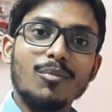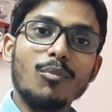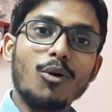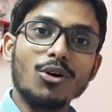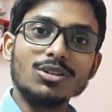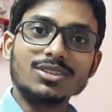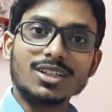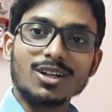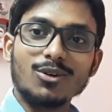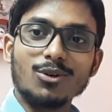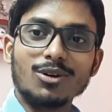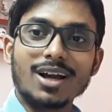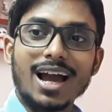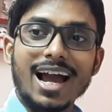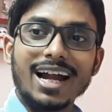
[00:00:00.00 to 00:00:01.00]
बहुत सारे
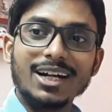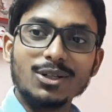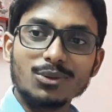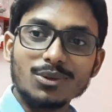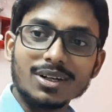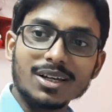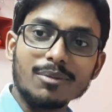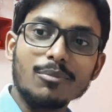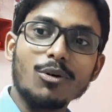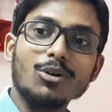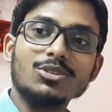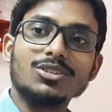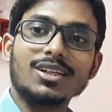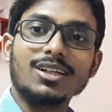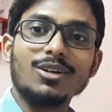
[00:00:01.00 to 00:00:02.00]
लोग ऐड हुए हैं
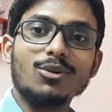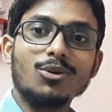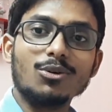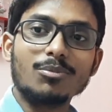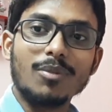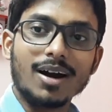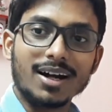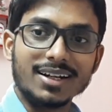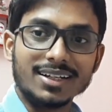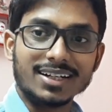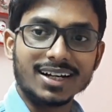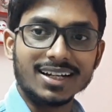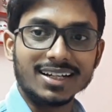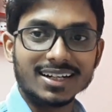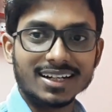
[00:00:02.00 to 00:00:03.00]
बहुत सारे लोग बाहर
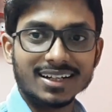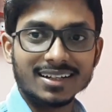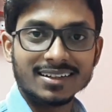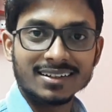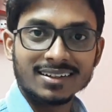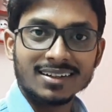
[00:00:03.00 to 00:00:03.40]
निकाले गए हैं